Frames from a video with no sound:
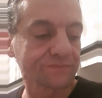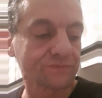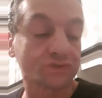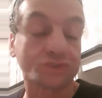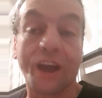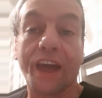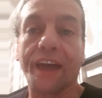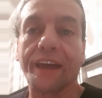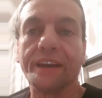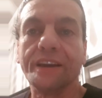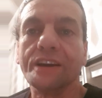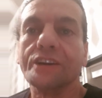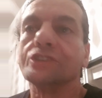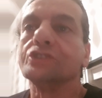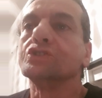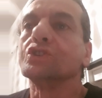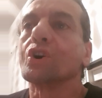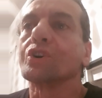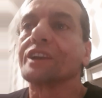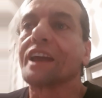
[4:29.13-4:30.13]
Cioè,
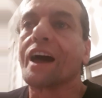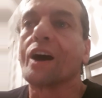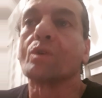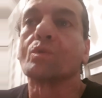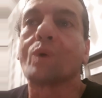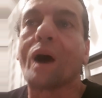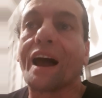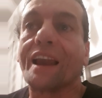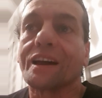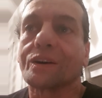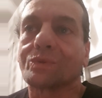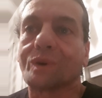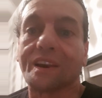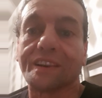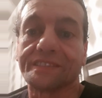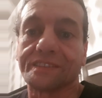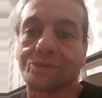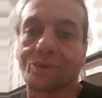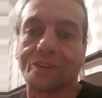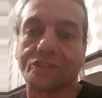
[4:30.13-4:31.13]
non è uguale a
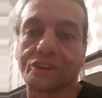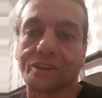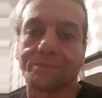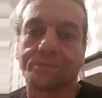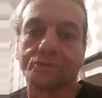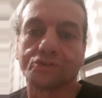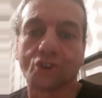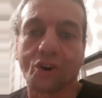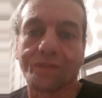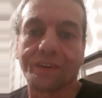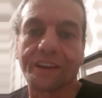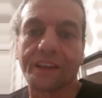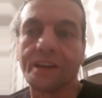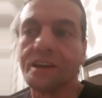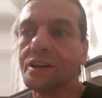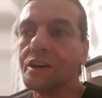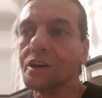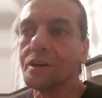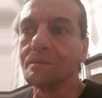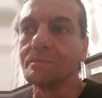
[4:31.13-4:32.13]
quella di quando eri più giovane,
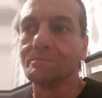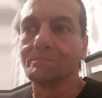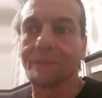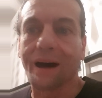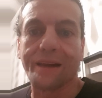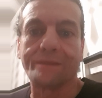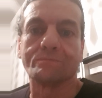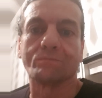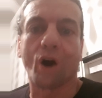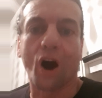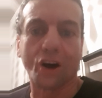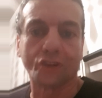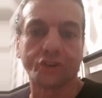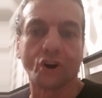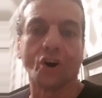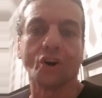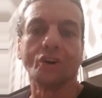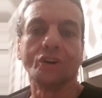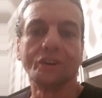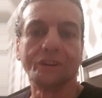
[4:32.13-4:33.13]
ma in
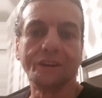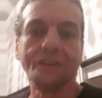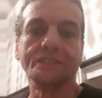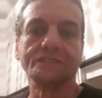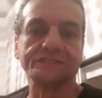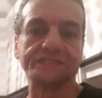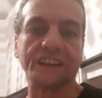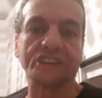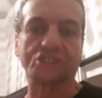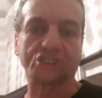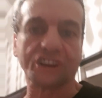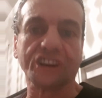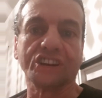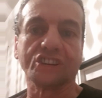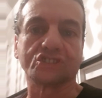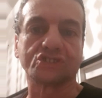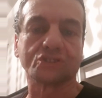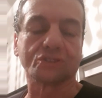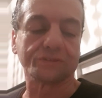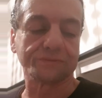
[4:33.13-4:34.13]
modo
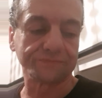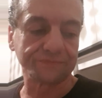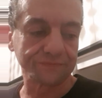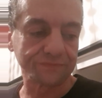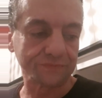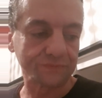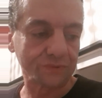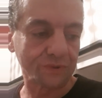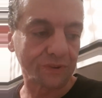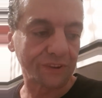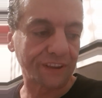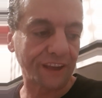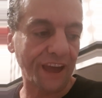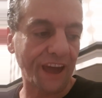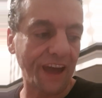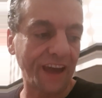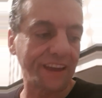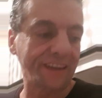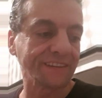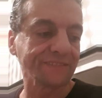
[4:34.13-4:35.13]
deciso,
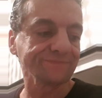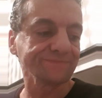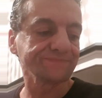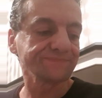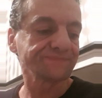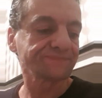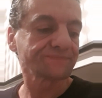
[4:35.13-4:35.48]
ok?